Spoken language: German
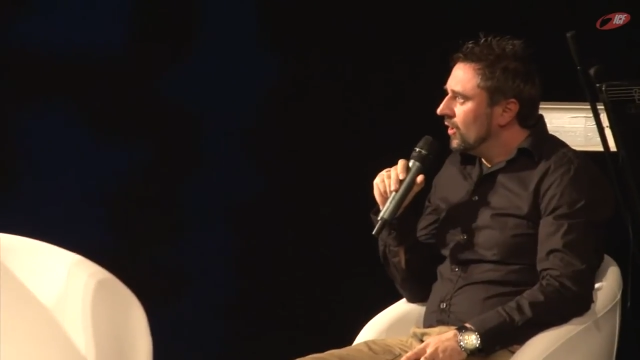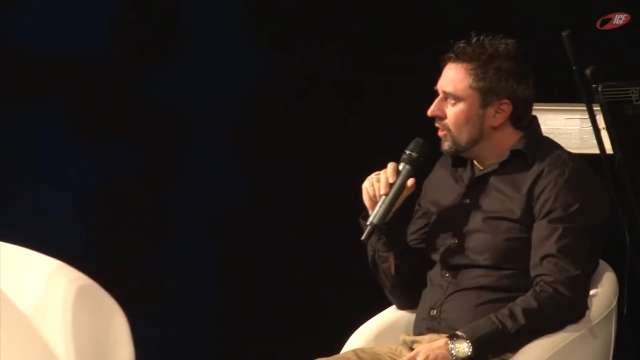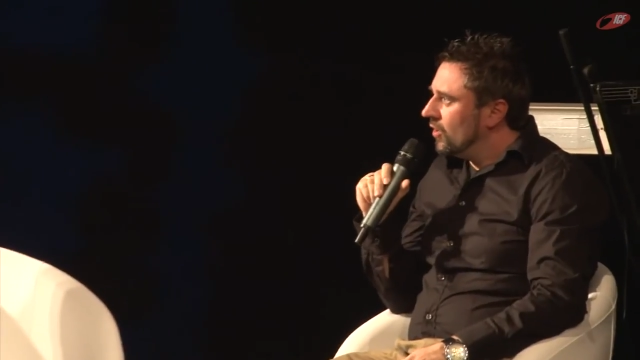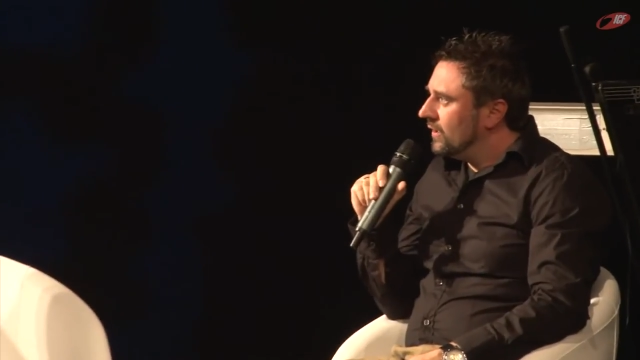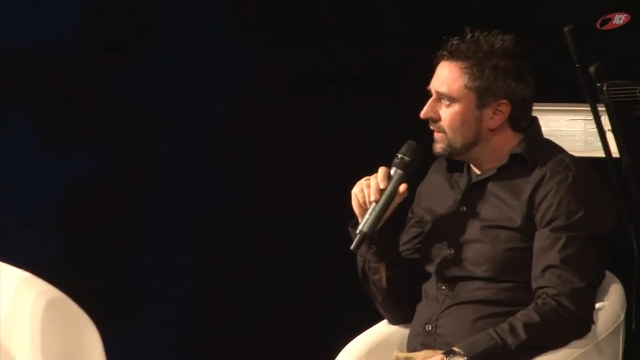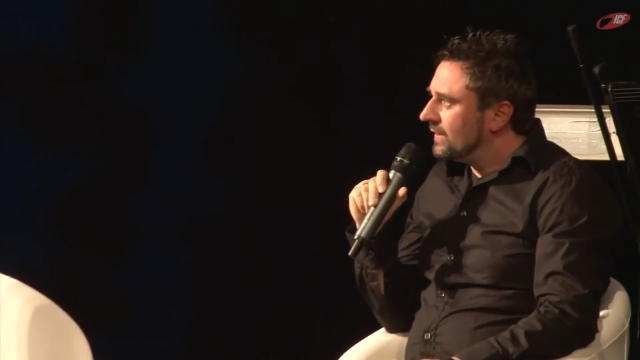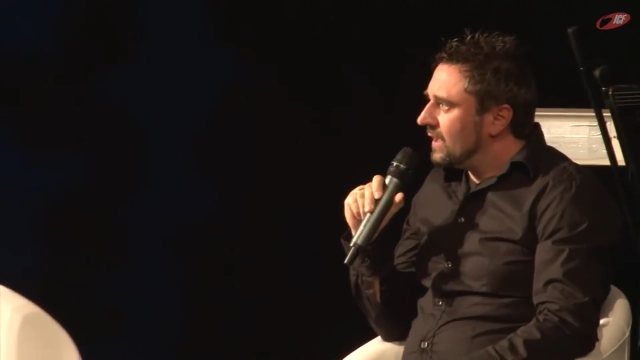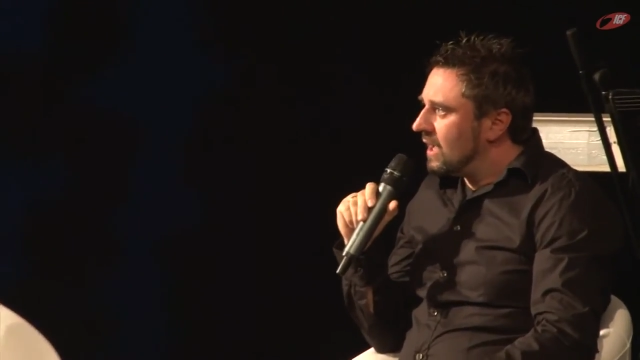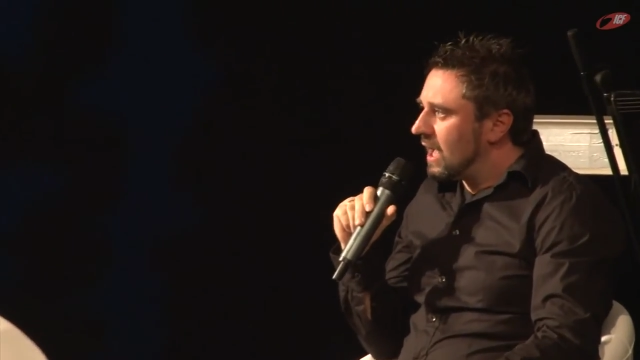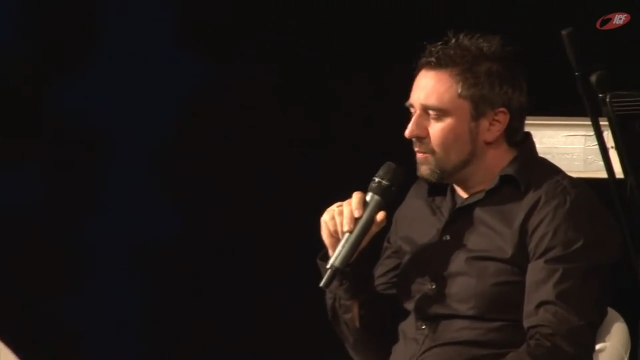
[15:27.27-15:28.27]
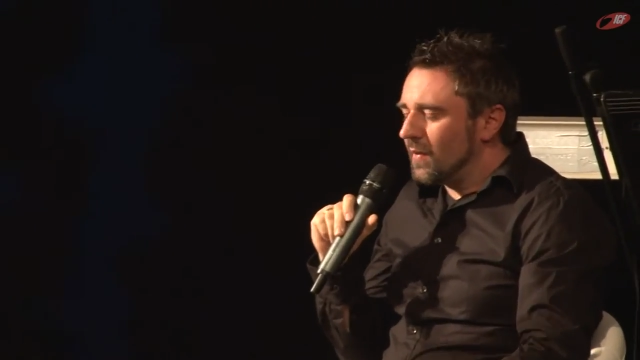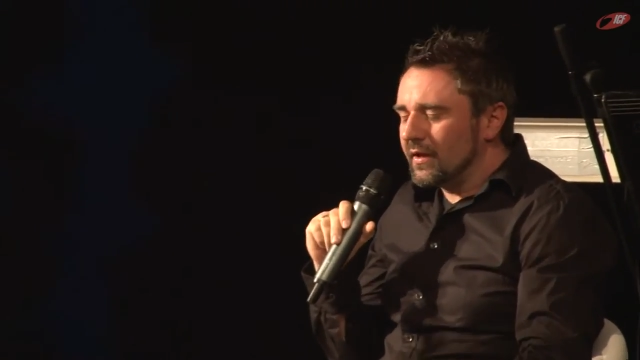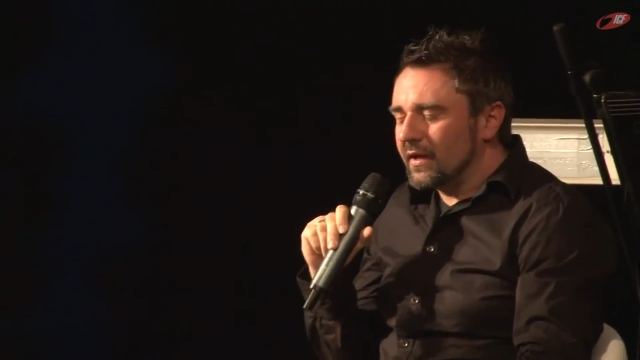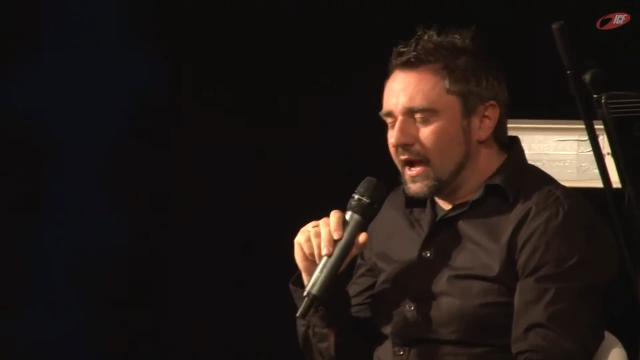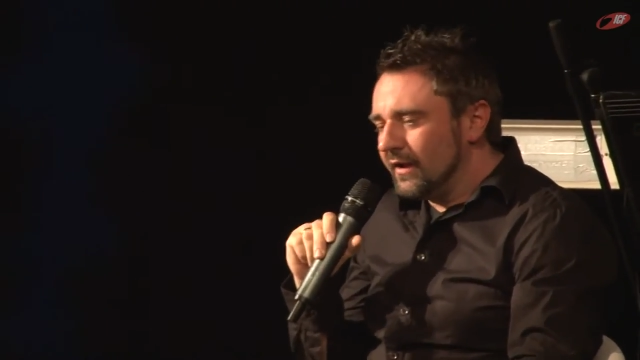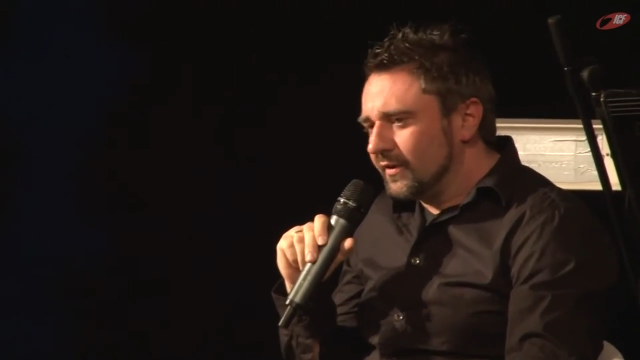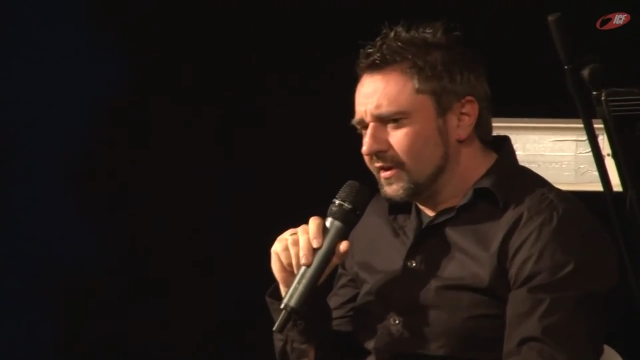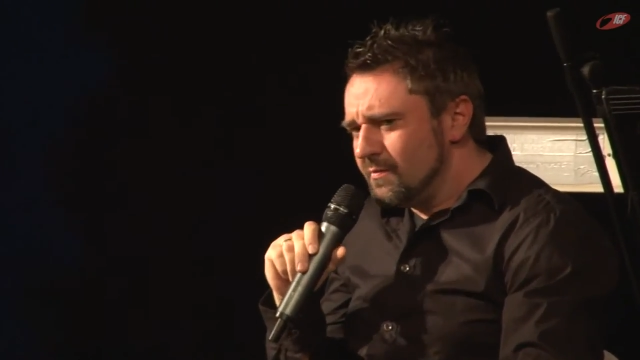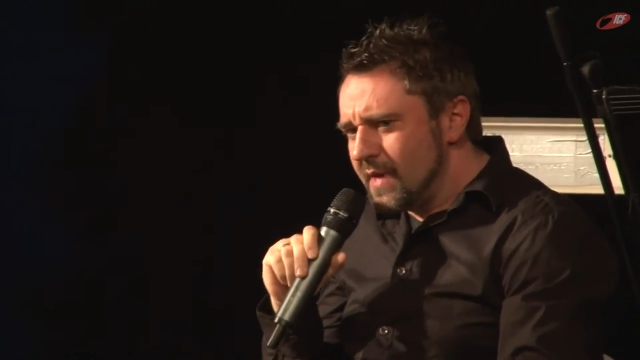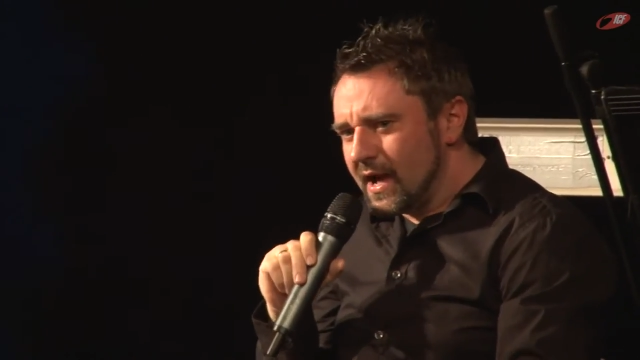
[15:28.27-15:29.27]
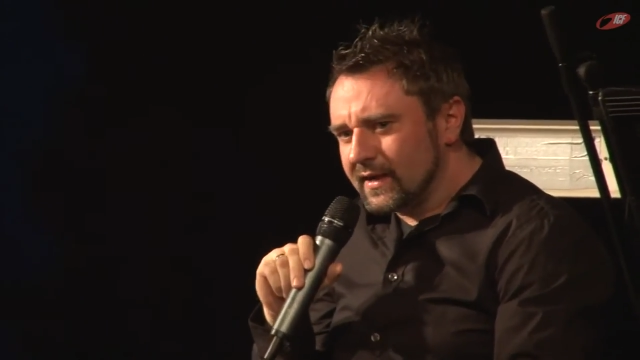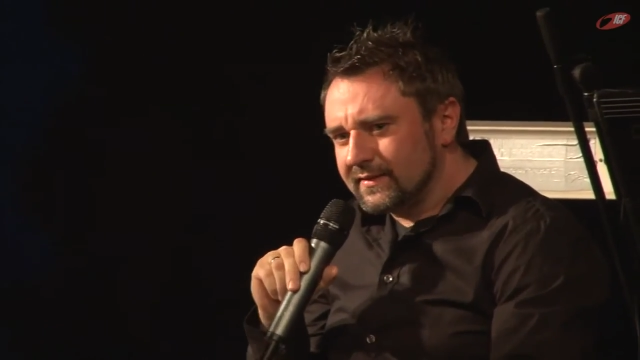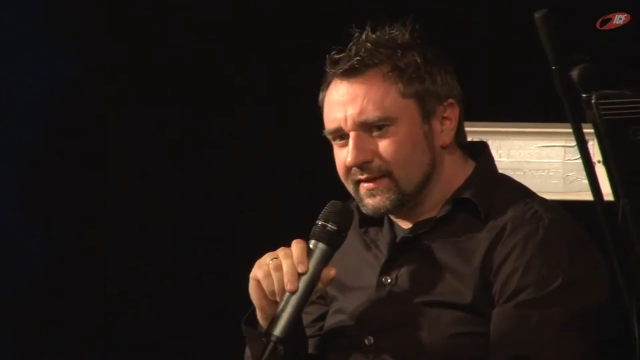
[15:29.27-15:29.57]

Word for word: und äh, haben einfach gemerkt,